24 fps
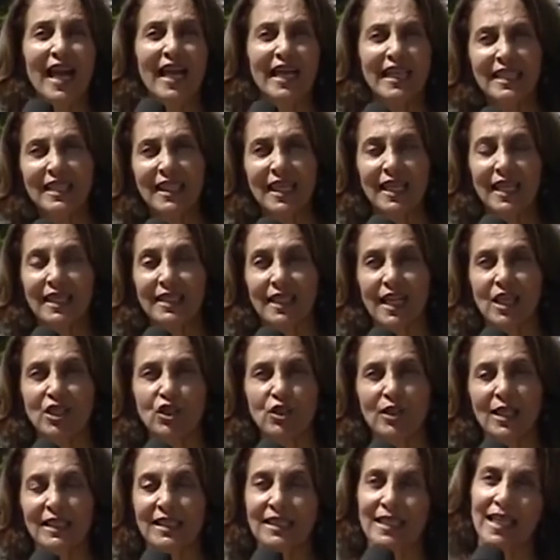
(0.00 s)
Ainda na
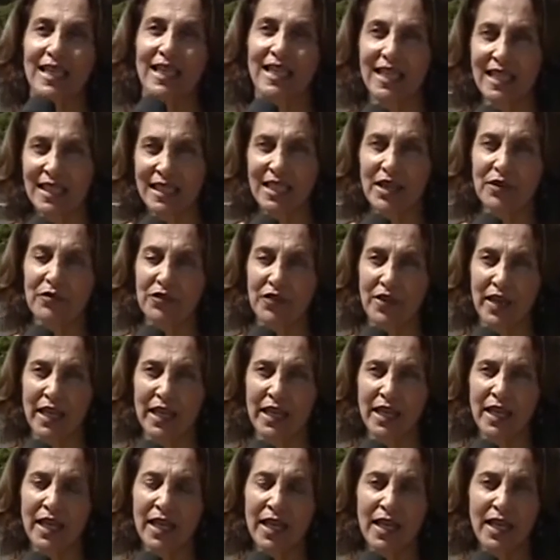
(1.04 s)
tarde desta
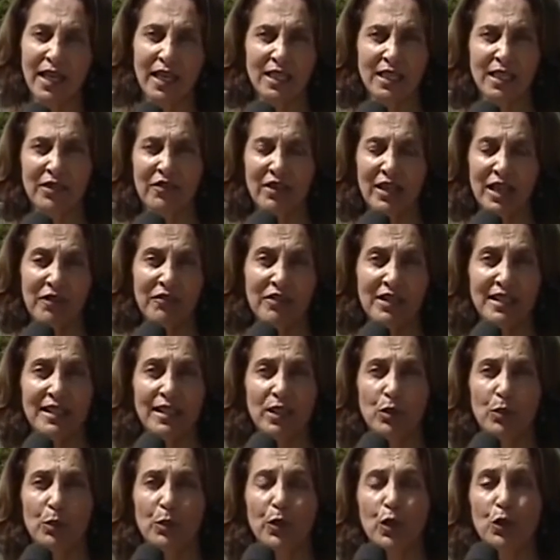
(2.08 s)
quinta-feira, ele deverá
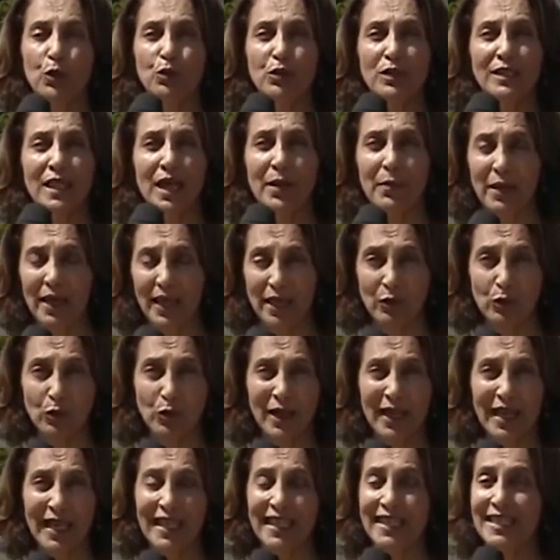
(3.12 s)
fazer um
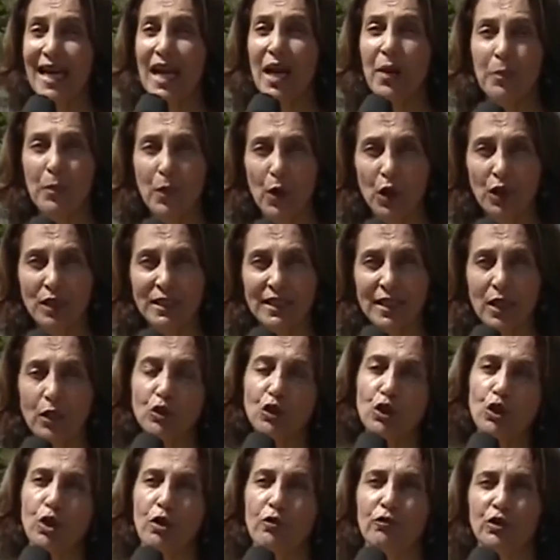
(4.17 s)
pronunciamento e dar posse
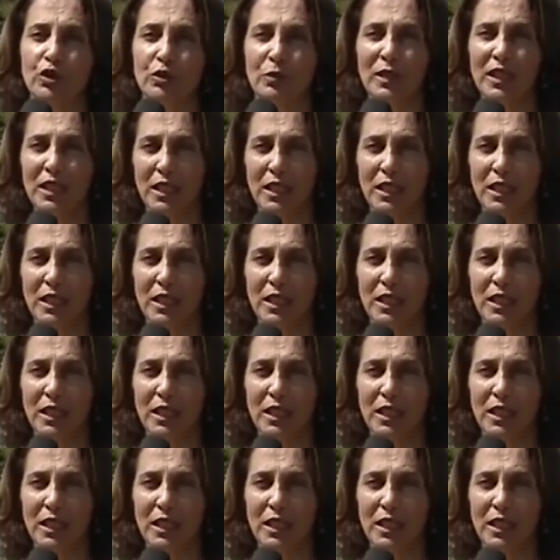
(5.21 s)
aos novos